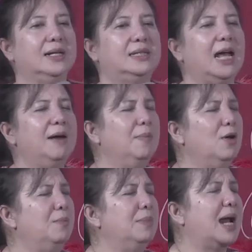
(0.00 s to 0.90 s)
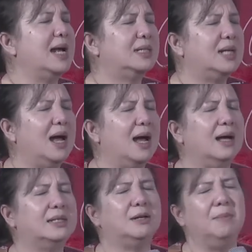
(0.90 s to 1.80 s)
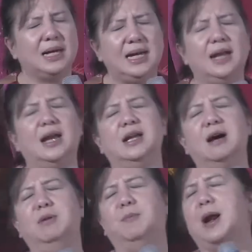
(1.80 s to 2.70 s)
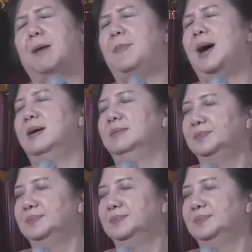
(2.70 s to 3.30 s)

saya belum merasa sebagian ada beberapa.